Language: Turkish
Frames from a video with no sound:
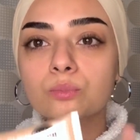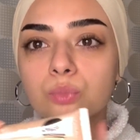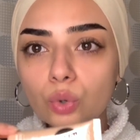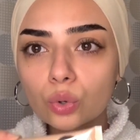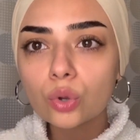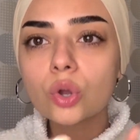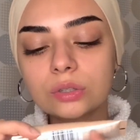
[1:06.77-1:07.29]

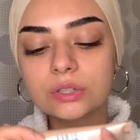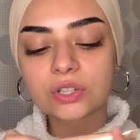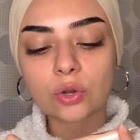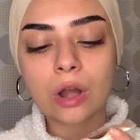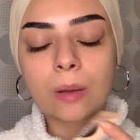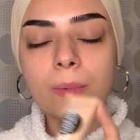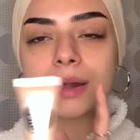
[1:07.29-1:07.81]
Bu işte
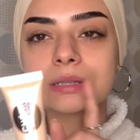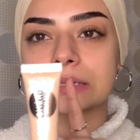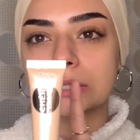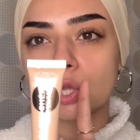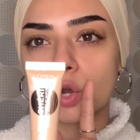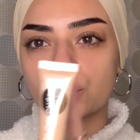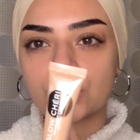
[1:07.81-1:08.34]
L'Oreal Paris'in
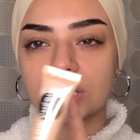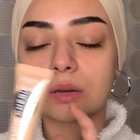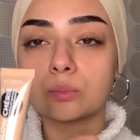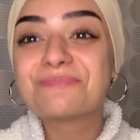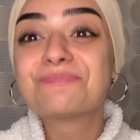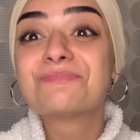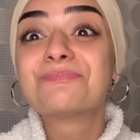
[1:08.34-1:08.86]
Glow Sherry. Bu...